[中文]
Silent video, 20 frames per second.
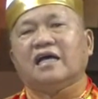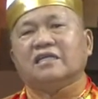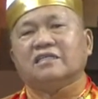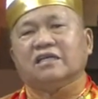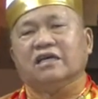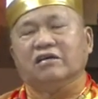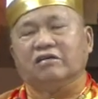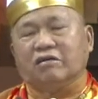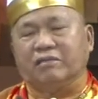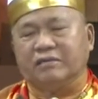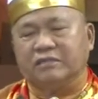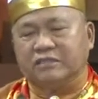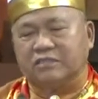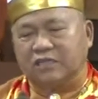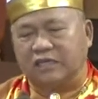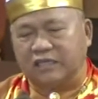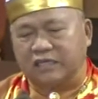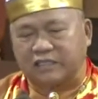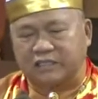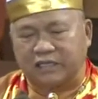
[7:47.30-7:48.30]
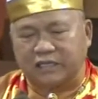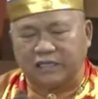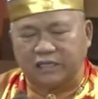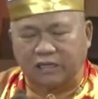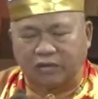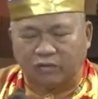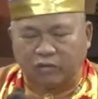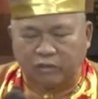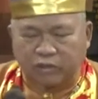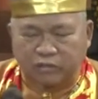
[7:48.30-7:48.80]
所以我们这一节
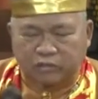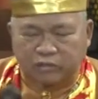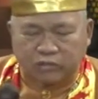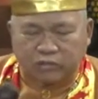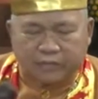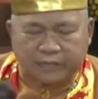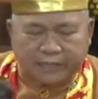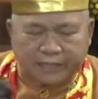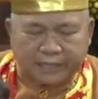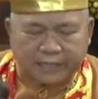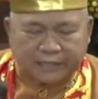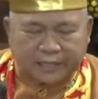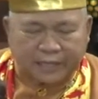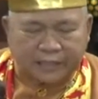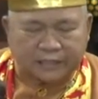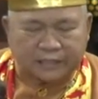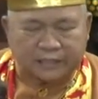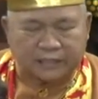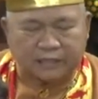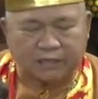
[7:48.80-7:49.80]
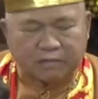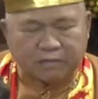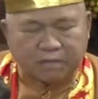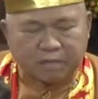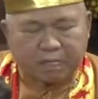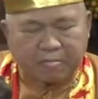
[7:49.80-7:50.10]
要为各位来谈解，